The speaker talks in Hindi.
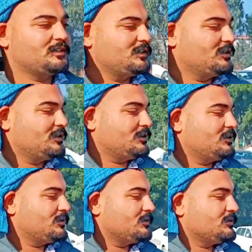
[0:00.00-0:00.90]
नहीं बिल्कुल
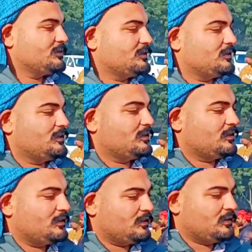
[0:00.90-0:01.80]
बिल्कुल और इसका
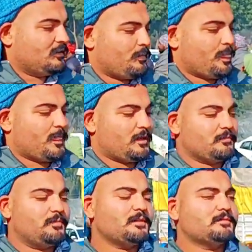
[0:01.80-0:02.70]
खर्चा भी तो प्रोवटना
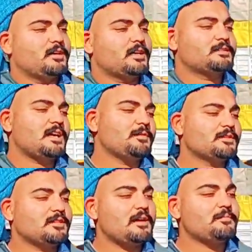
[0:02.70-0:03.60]
चाहिए ना खर्चा भी तो
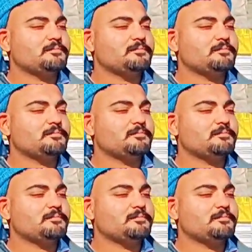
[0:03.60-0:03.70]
